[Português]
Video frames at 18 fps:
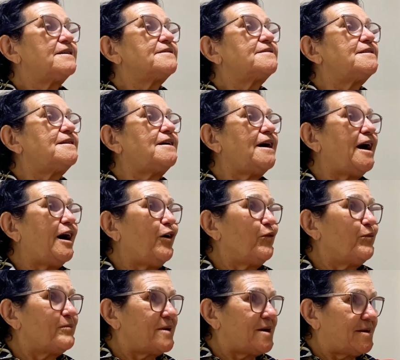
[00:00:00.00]
que
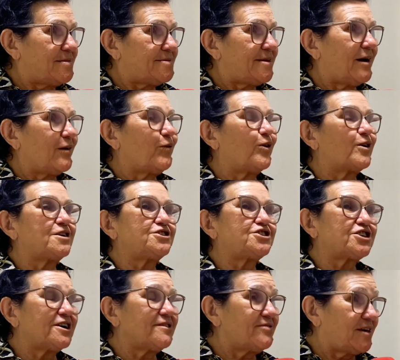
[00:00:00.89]
realmente agora em
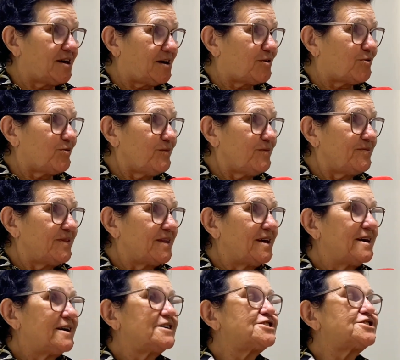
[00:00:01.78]
janeiro
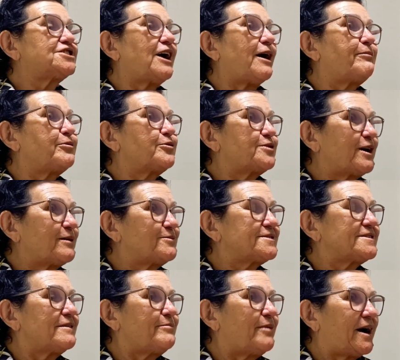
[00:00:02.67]
já
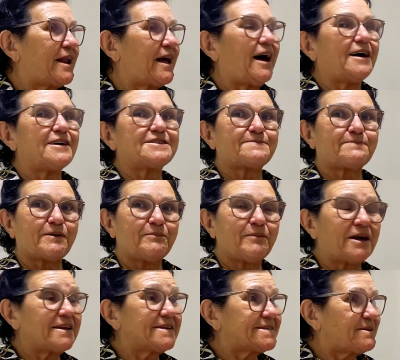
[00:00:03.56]
podemos liberar as
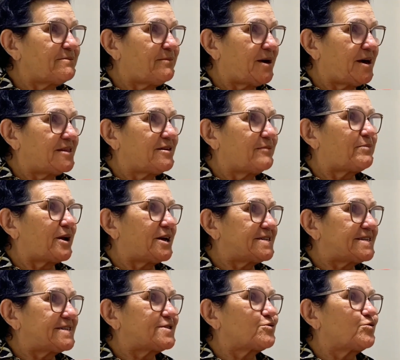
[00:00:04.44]
primeiras emendas para
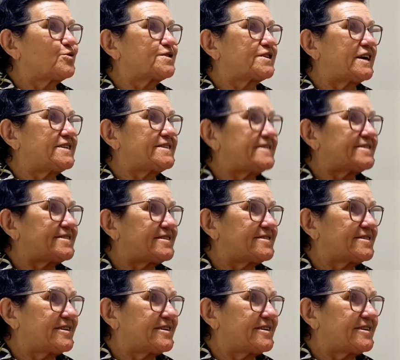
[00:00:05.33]
esses cursos que, esses,